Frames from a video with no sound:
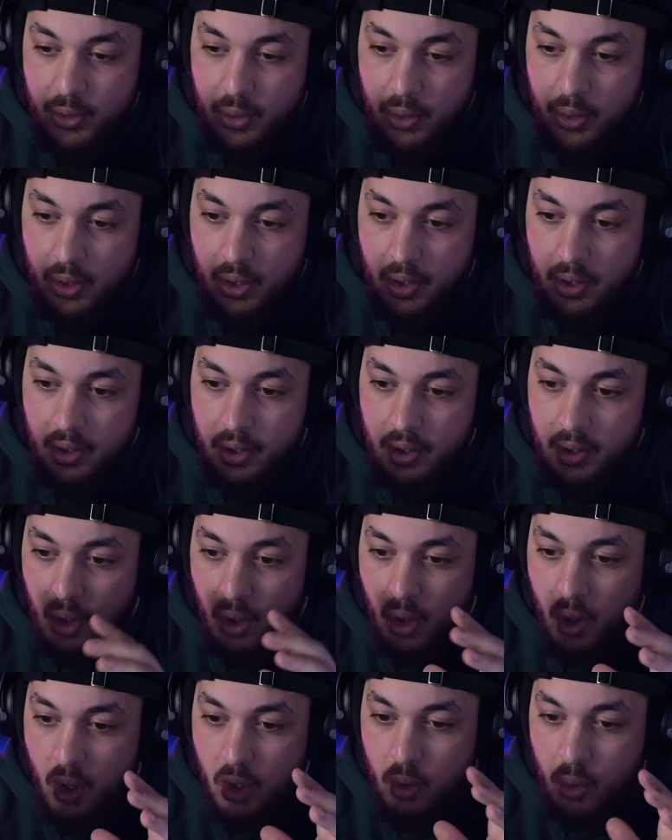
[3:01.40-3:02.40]
euh,
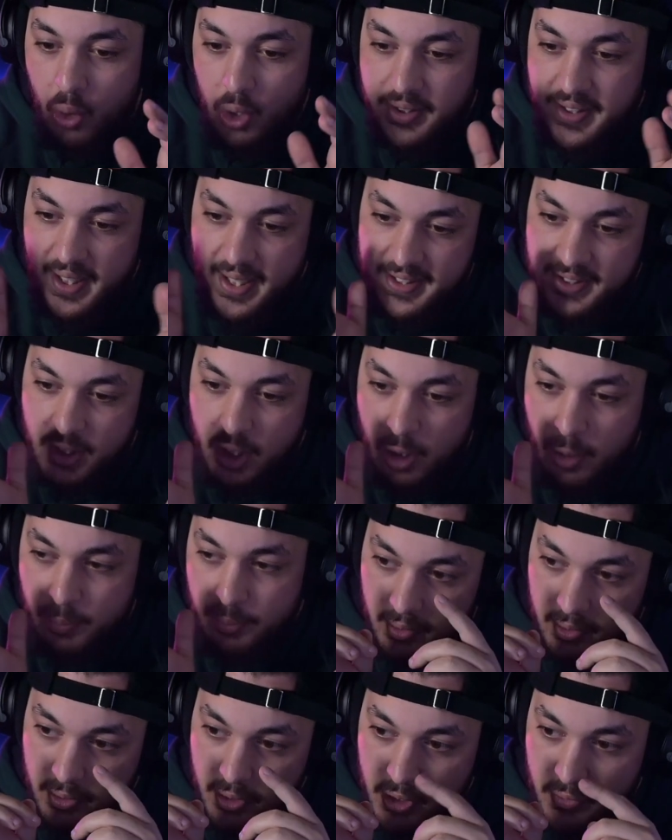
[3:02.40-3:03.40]
en gros, le télescope,
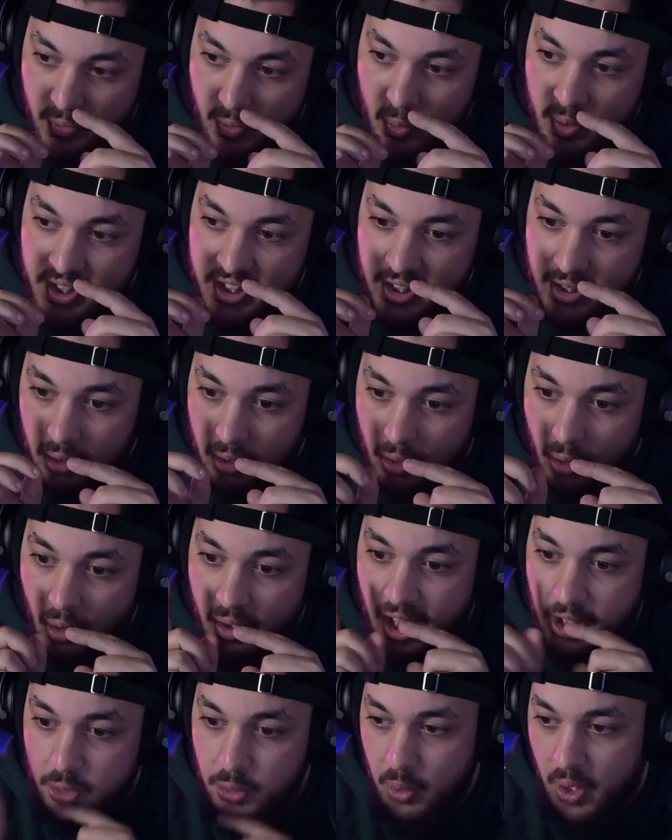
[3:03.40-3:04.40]
je vais lui dire
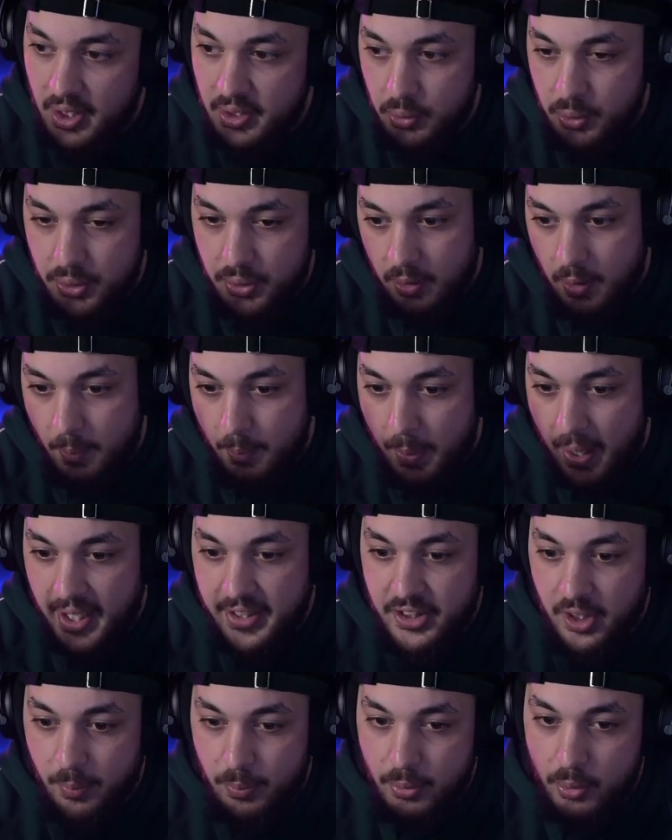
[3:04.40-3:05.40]
Regarde Uranus, par
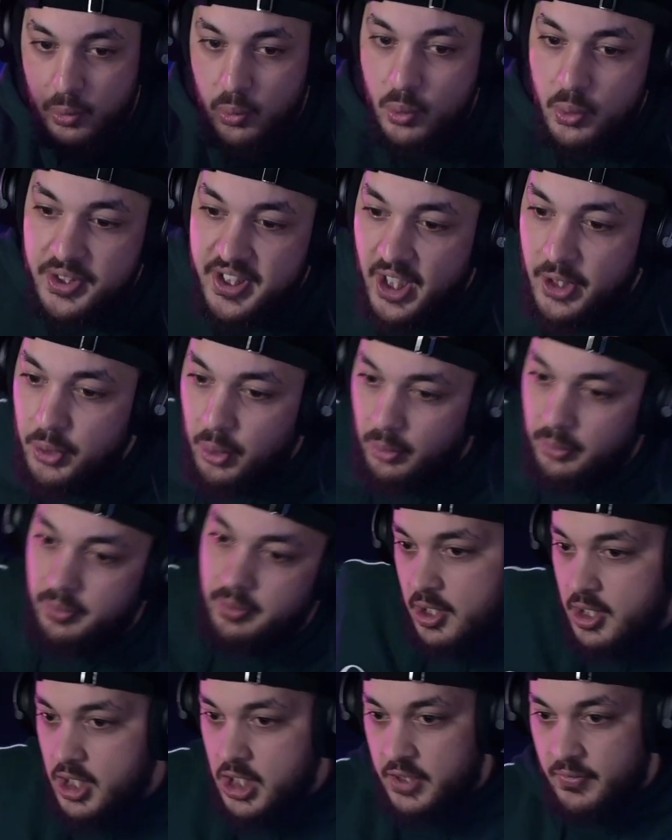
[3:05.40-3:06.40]
exemple, ou Saturne
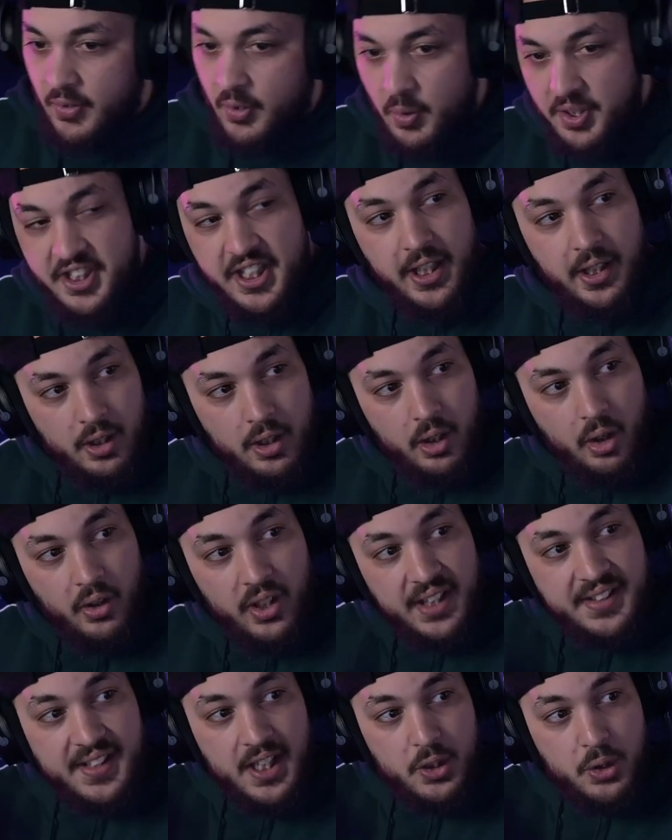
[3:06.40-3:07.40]
je vais lui dire
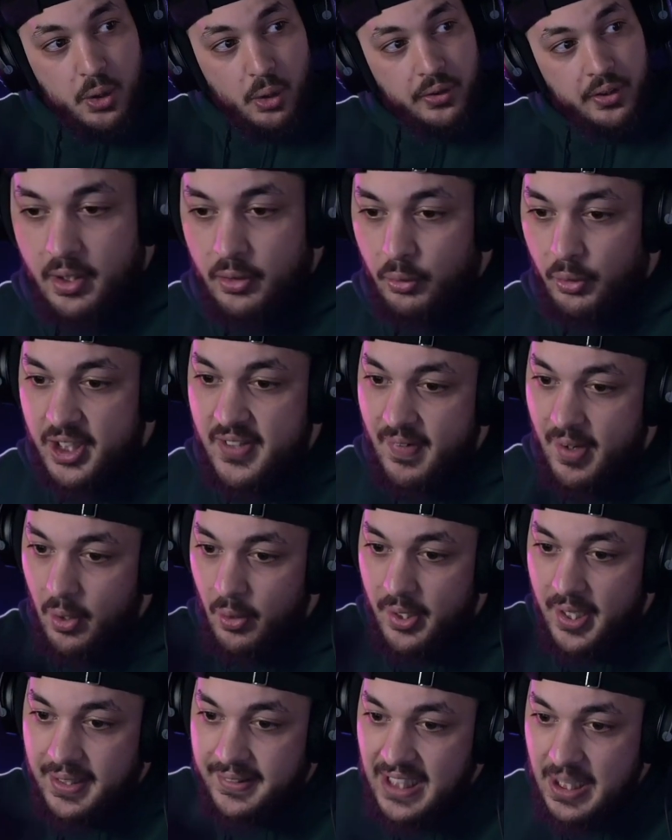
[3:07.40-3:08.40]
regarde Saturne. Donc il va le
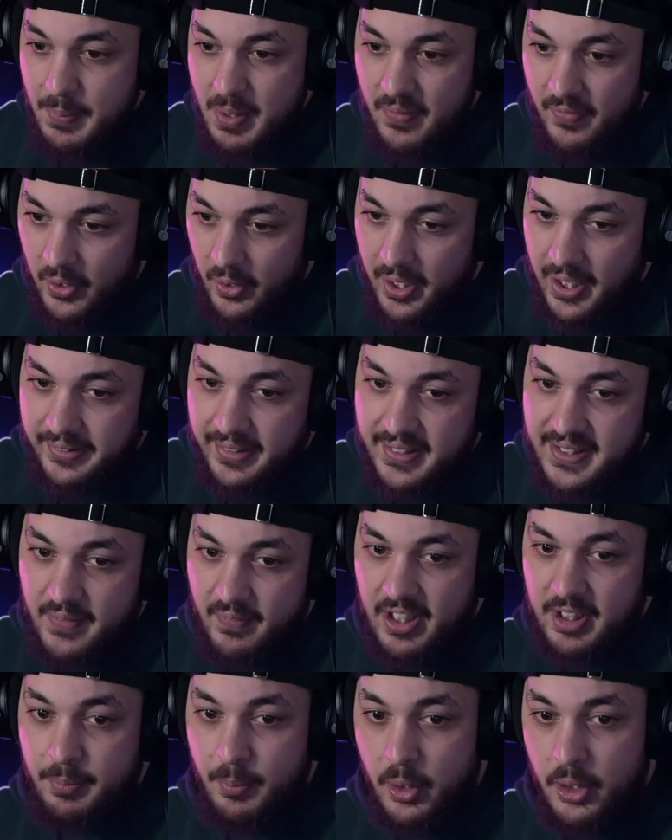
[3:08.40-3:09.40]
regarder, mais il va le regarder, ça
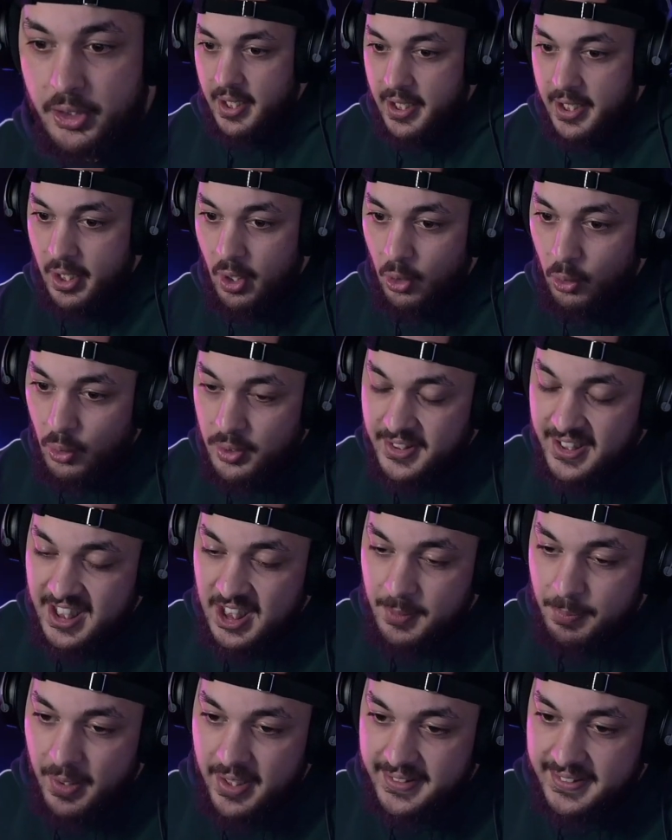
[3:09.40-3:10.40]
va être moche. Et en gros, ce qui
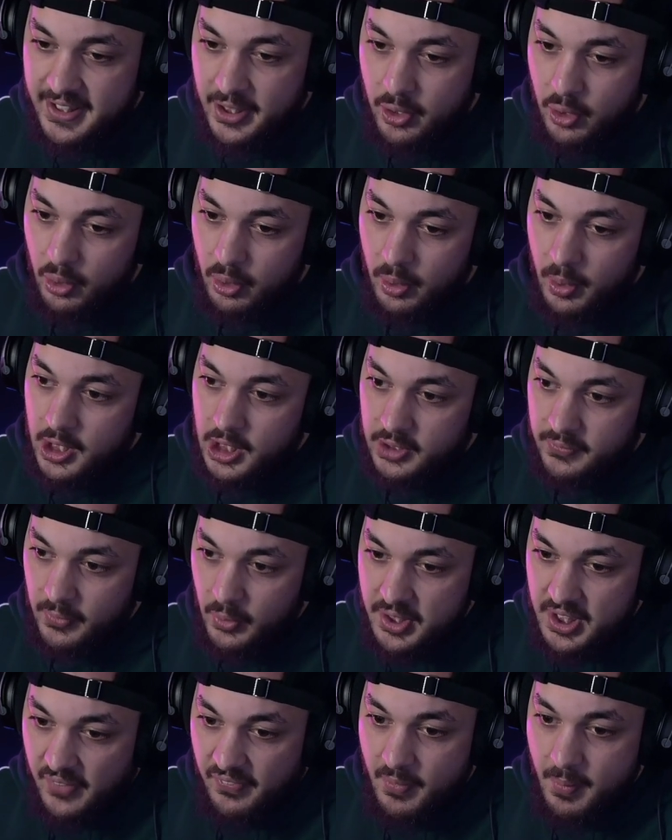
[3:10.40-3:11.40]
se passe, c'est que je vais
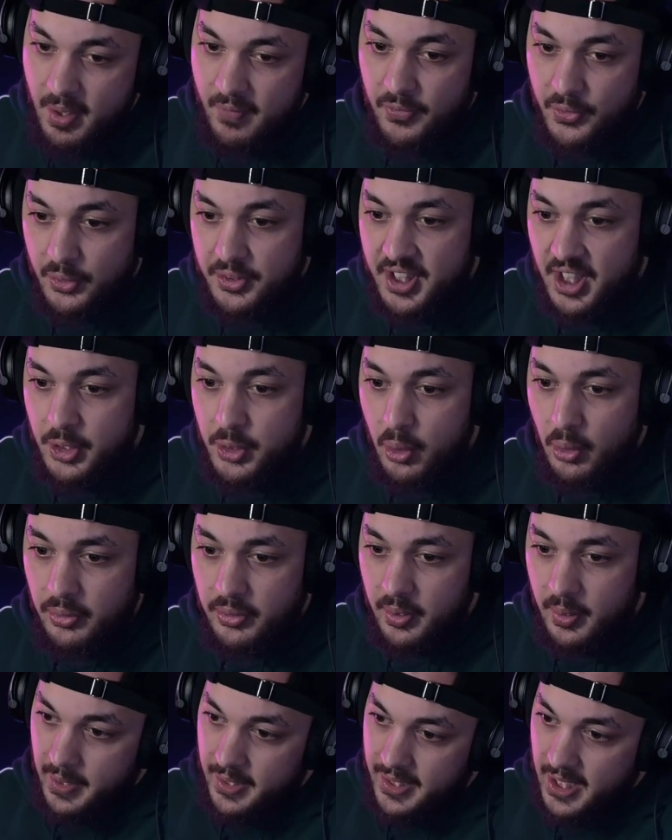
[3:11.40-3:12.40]
lui dire fais-moi une photo de
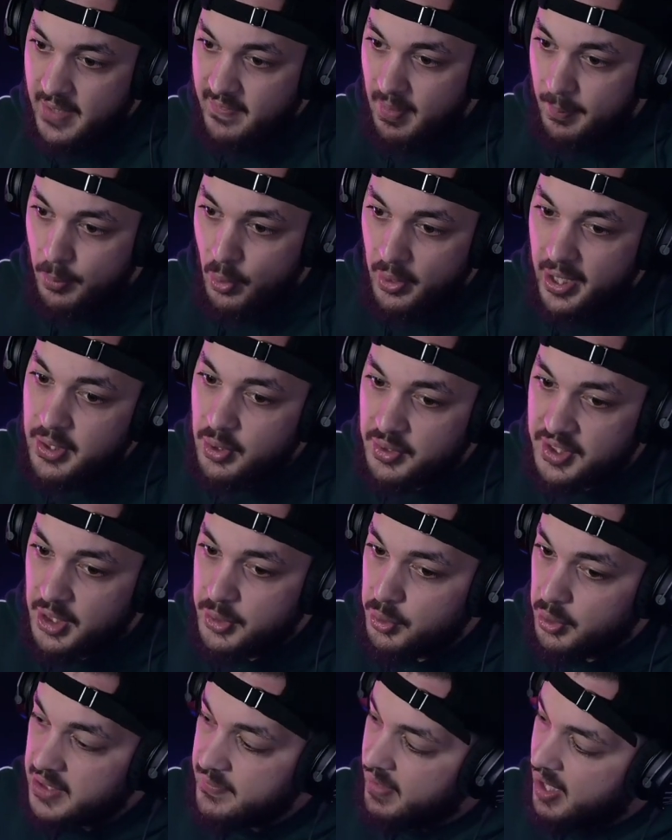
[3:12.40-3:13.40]
Saturne, et il va bloquer sur
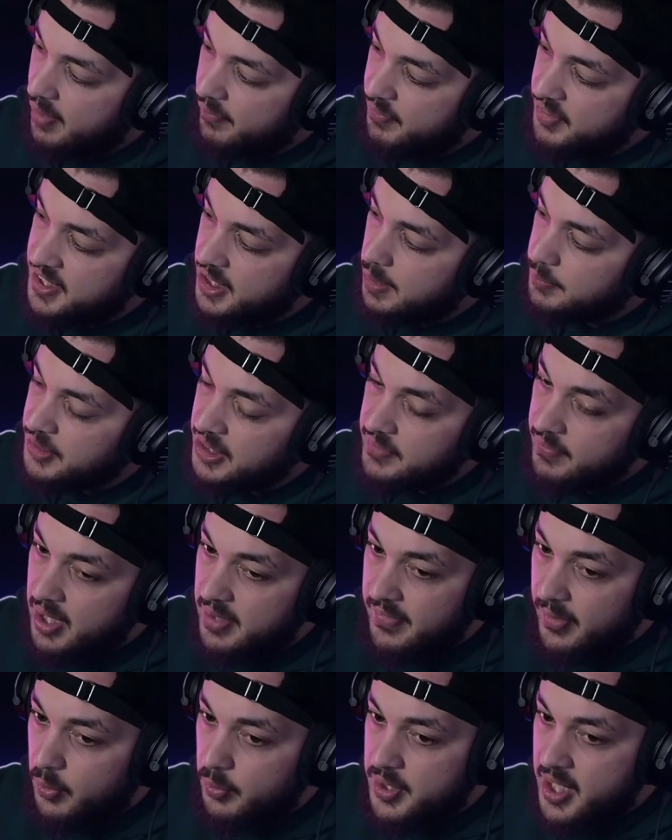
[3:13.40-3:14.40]
Saturne, il va la viser comme ça, il va la
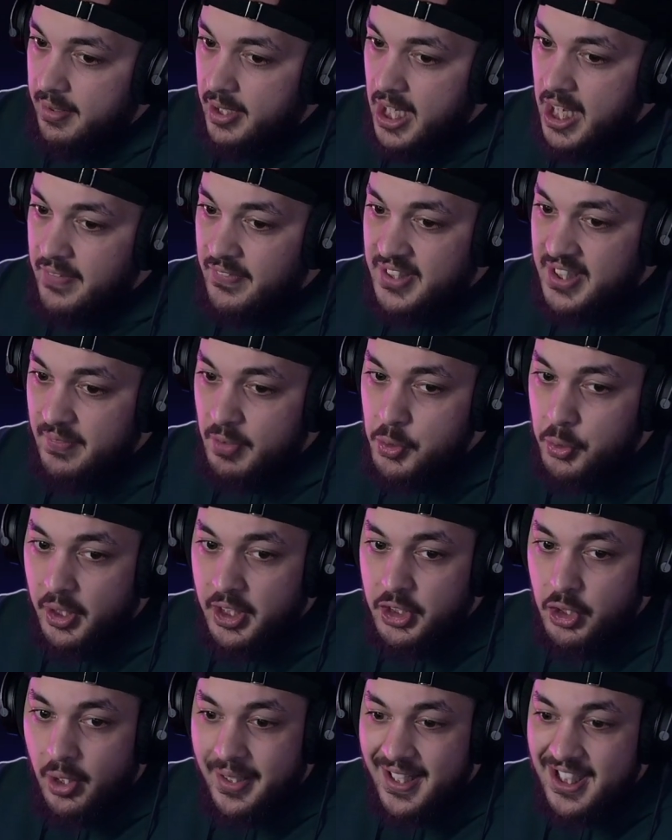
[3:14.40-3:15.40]
verrouiller, et ça va durer
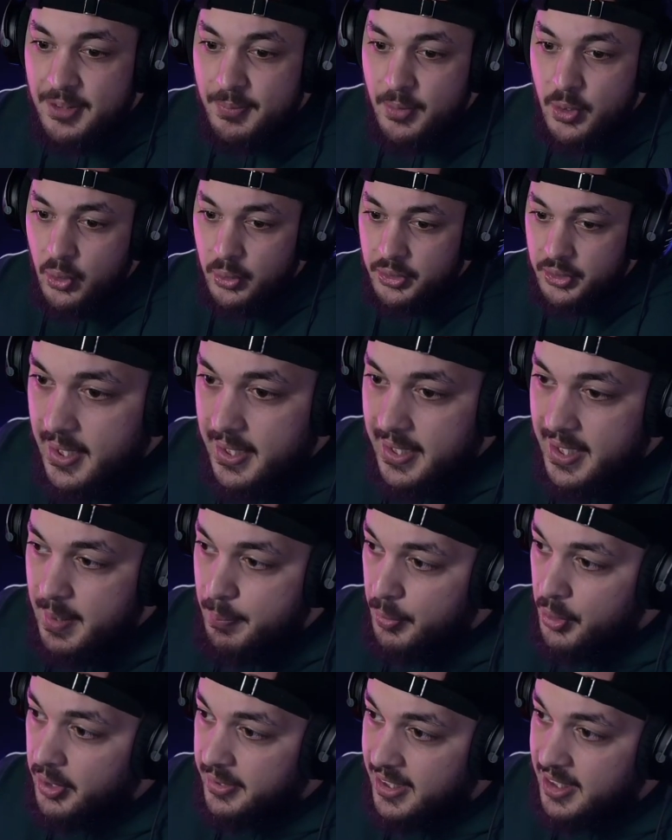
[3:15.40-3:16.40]
genre 15 minutes. Et
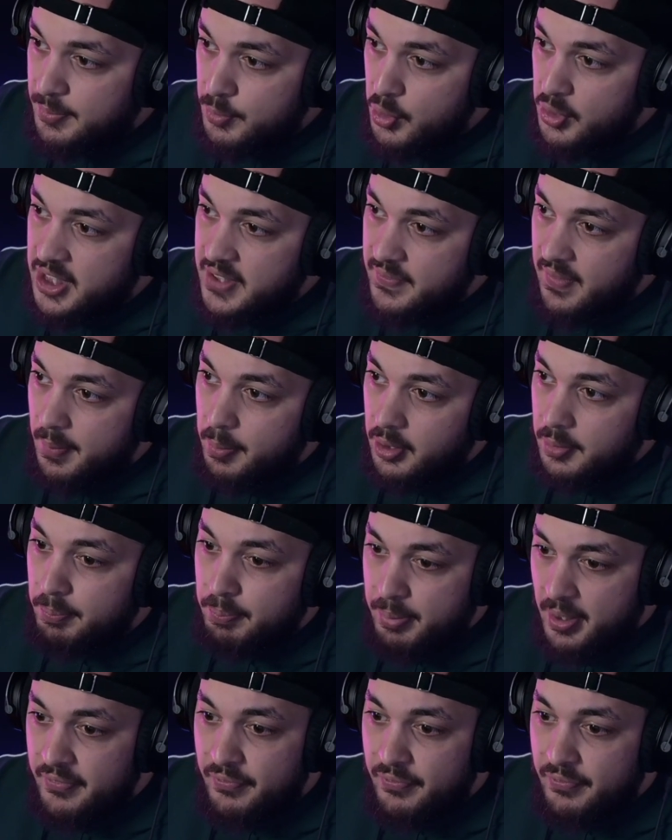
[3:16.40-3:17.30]
pendant 15 minutes, il va prendre plein de